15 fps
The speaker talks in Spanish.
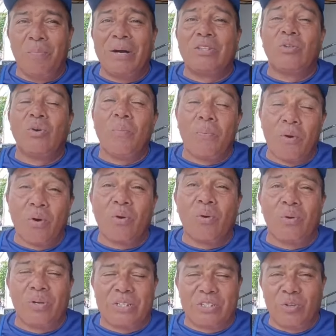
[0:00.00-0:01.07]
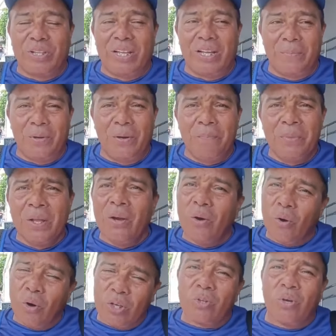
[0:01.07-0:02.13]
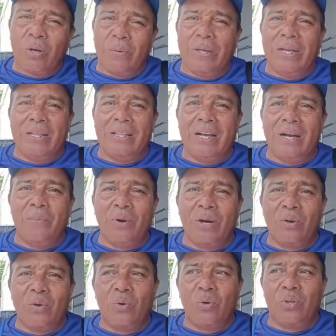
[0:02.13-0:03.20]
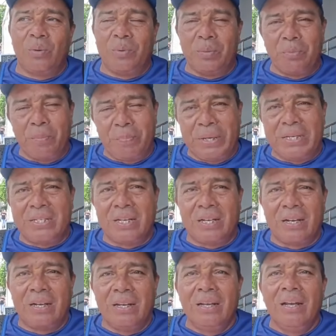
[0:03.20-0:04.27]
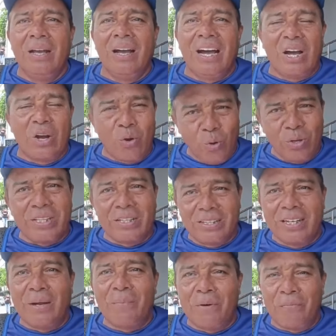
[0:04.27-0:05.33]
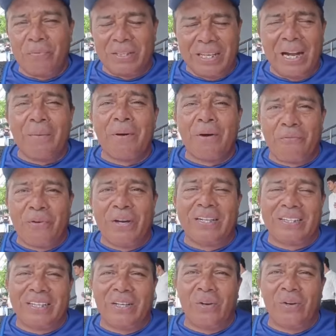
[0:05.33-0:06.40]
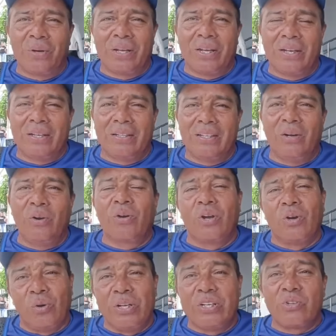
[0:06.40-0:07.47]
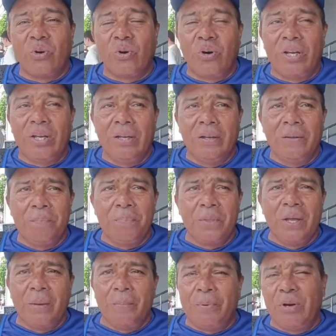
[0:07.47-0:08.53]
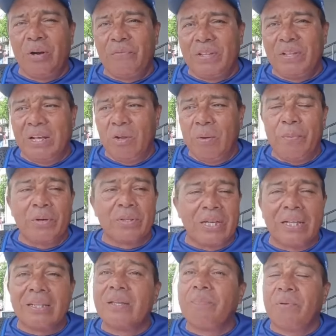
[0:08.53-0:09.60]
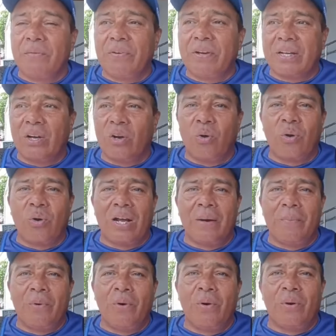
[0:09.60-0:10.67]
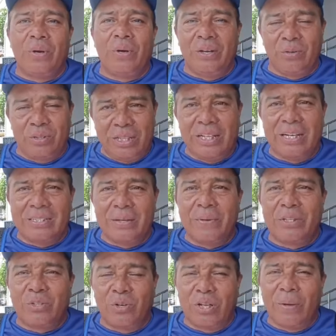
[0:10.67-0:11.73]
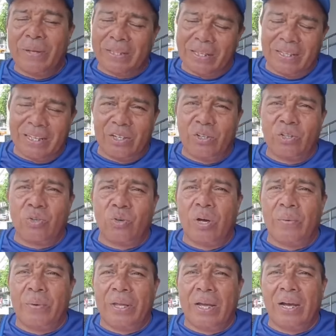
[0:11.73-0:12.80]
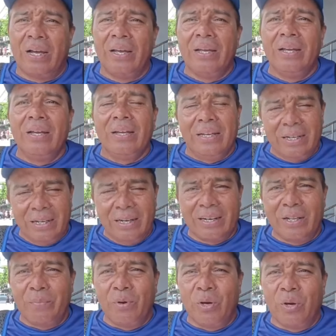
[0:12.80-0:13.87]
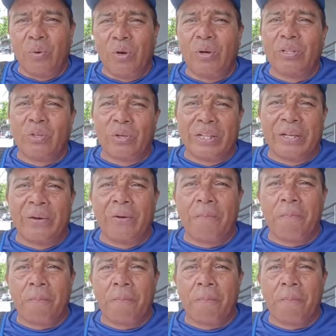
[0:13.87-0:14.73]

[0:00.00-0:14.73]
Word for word: mató un poco, esos nervios. Hoy todavía damos algunos, el mismo pitcher Acosta tira, tira más fuerte de lo, que, de lo que lo hizo hoy. Pero al final lo importante pues, fue que logramos eh, obtener esa victoria y mantenernos todavía en el ritmo de juego del torneo.